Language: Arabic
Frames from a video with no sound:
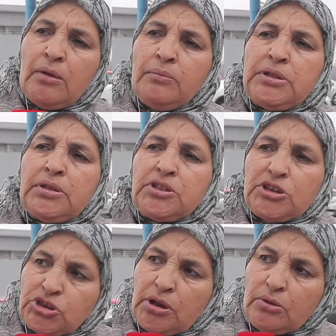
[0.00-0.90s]
من
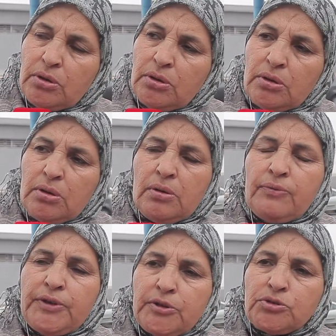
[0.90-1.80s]
انتشار آه،
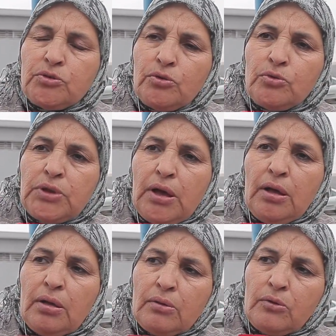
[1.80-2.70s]
فيروس
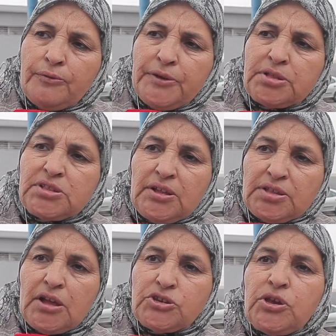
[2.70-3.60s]
كورونا آه، كوفيد
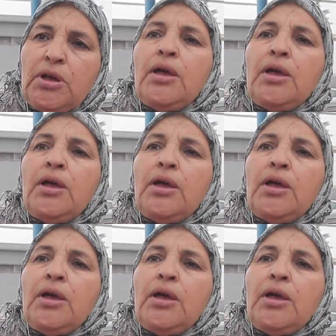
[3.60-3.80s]
19